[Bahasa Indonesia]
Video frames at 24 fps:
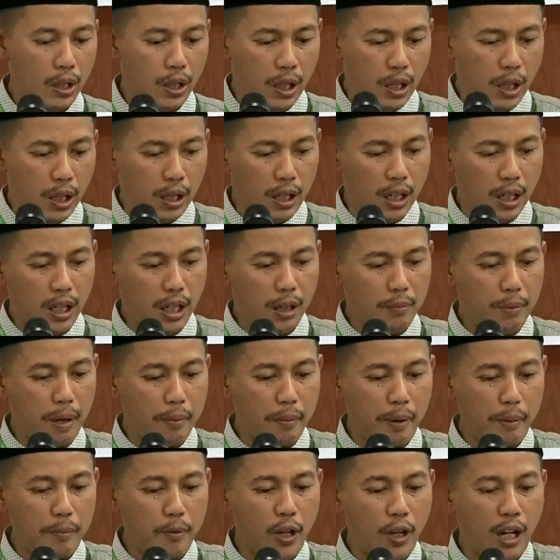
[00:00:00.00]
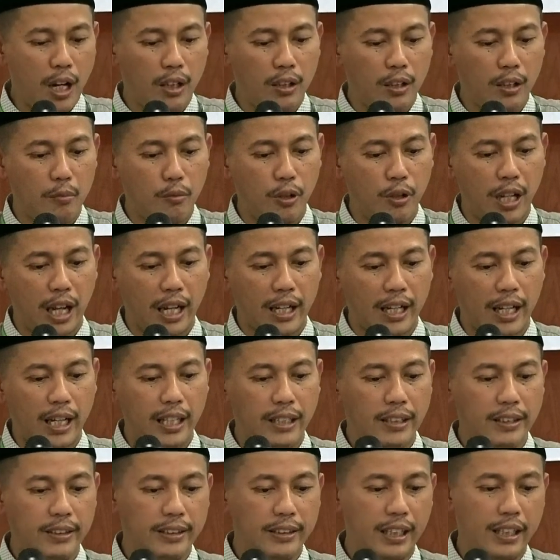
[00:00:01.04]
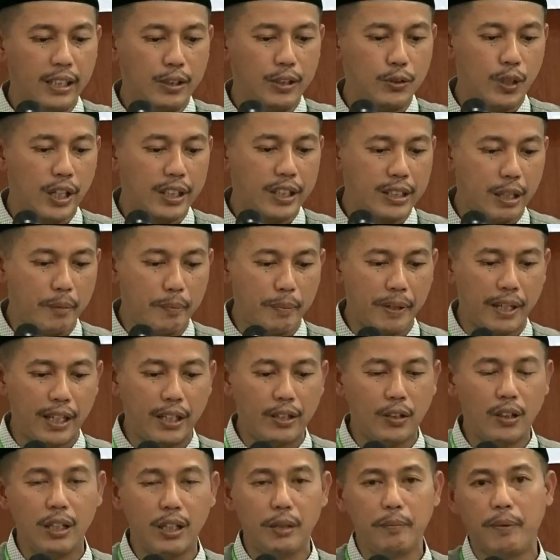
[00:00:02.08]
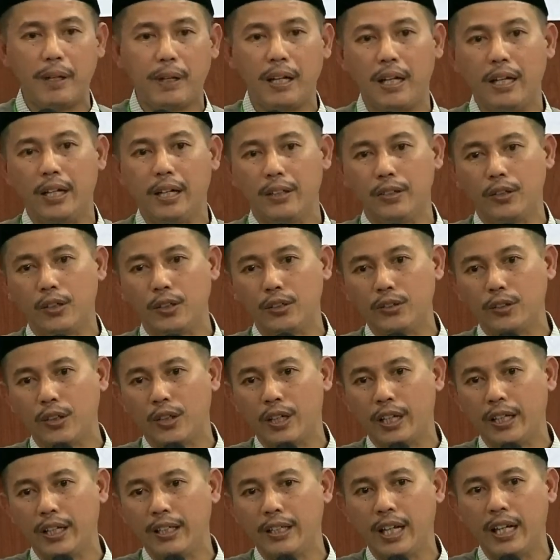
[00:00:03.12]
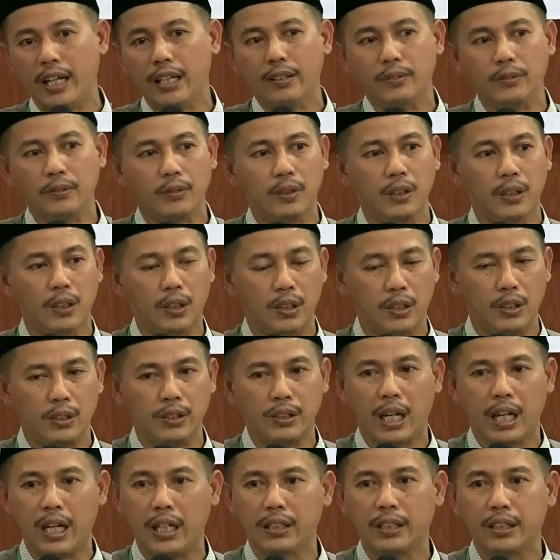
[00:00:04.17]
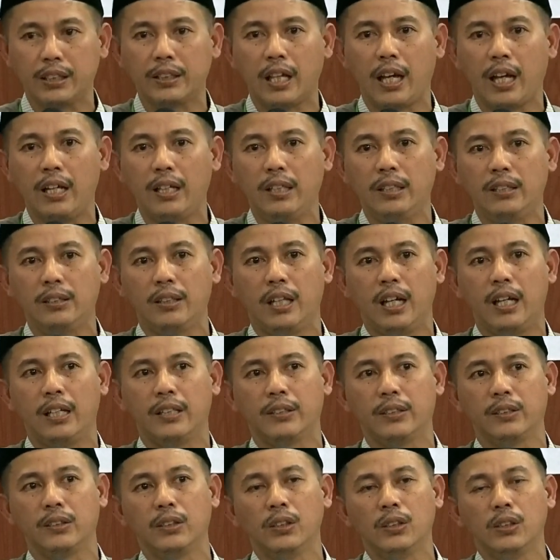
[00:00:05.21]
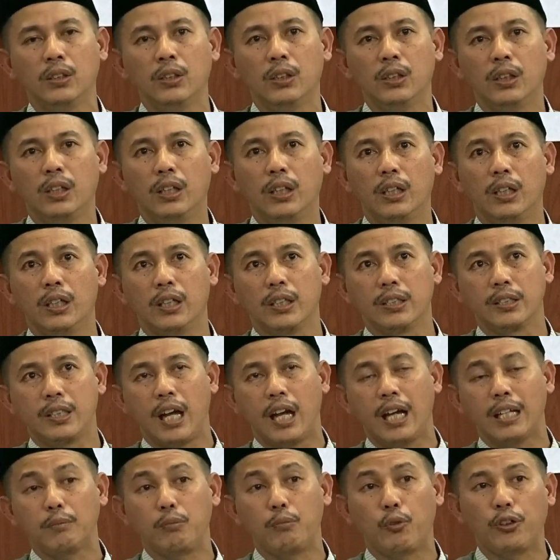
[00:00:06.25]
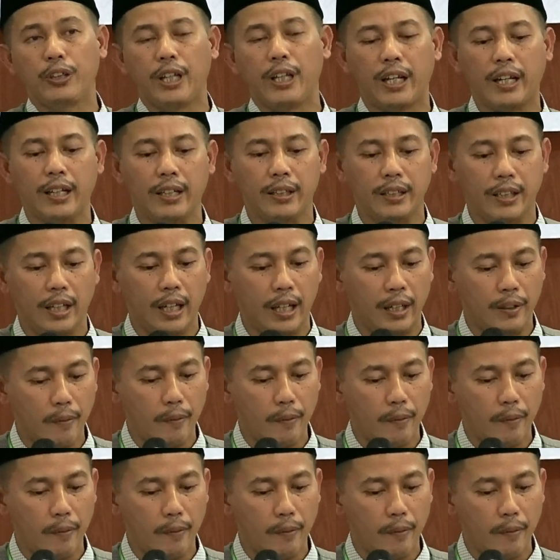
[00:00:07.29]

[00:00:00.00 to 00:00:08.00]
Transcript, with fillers: Eh, Bapak Ibu yang Allah muliakan, tadi sudah disampaikan oleh Pak Dr. Hendar uh, sangat detail dan uh, sangat modern ya.